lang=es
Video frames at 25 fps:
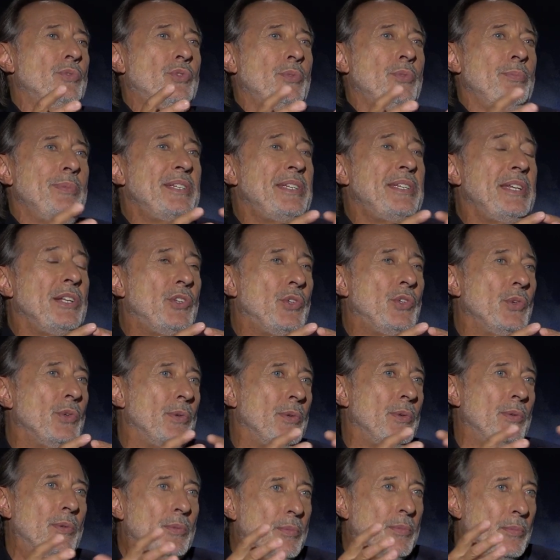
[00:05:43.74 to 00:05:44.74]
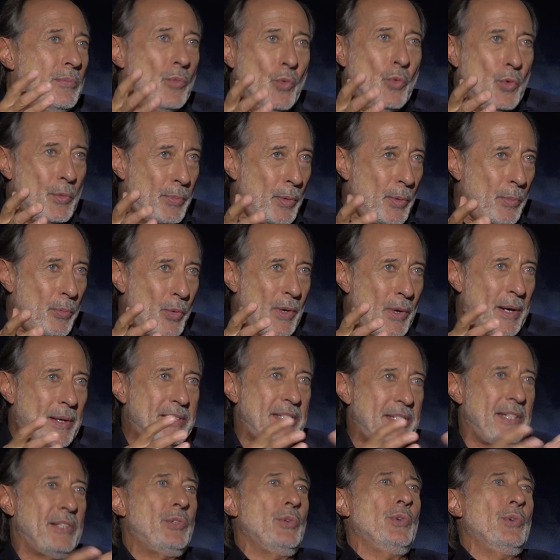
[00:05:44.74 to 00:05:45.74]
me siento muy popular,
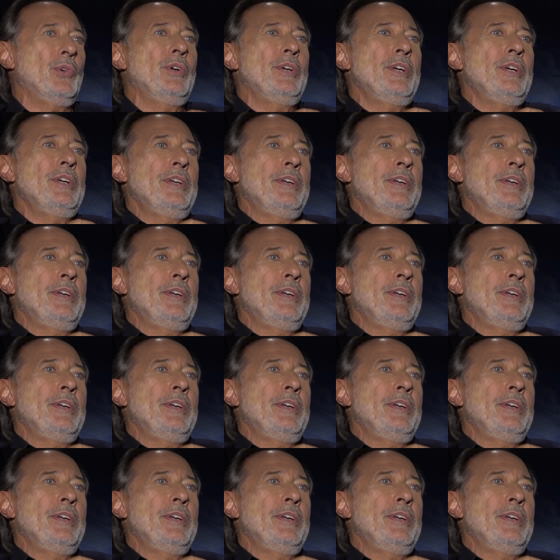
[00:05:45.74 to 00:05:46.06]
siento